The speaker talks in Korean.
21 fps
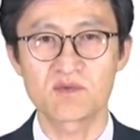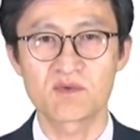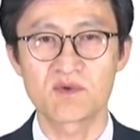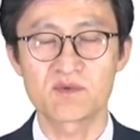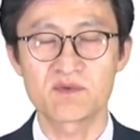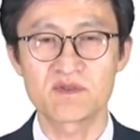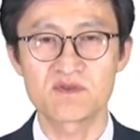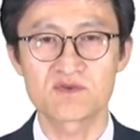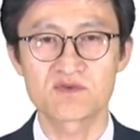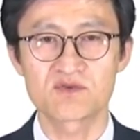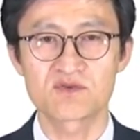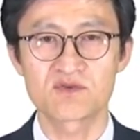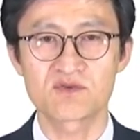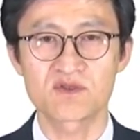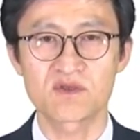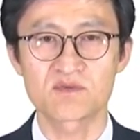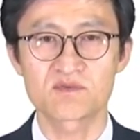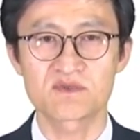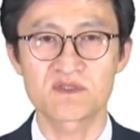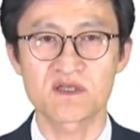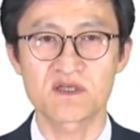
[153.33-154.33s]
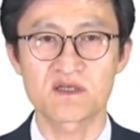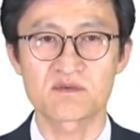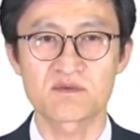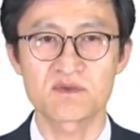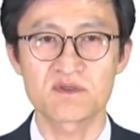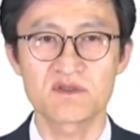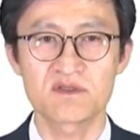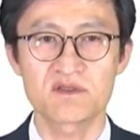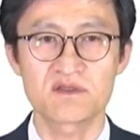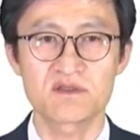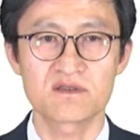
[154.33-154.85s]
법인 중소기업
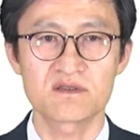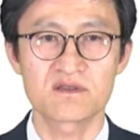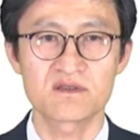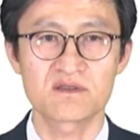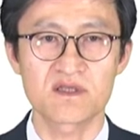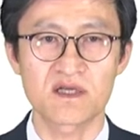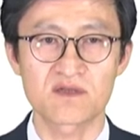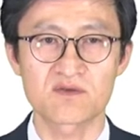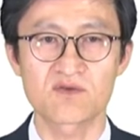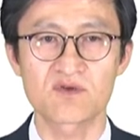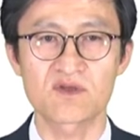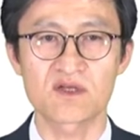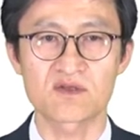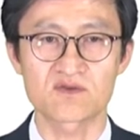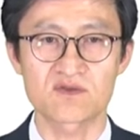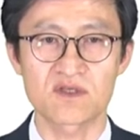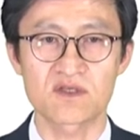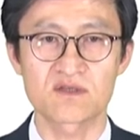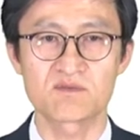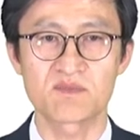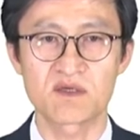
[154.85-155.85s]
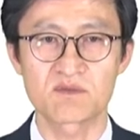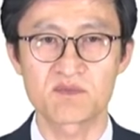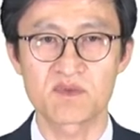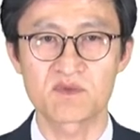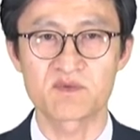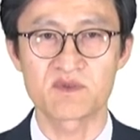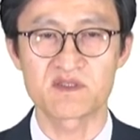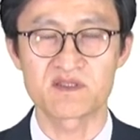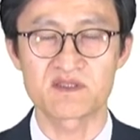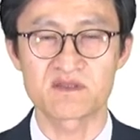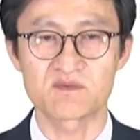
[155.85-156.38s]
사업을 양도 양수하는
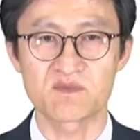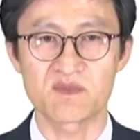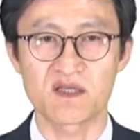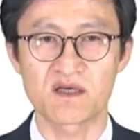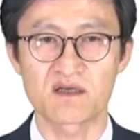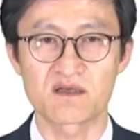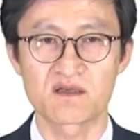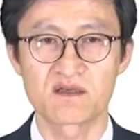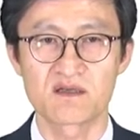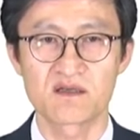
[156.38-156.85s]
방법이 있습니다.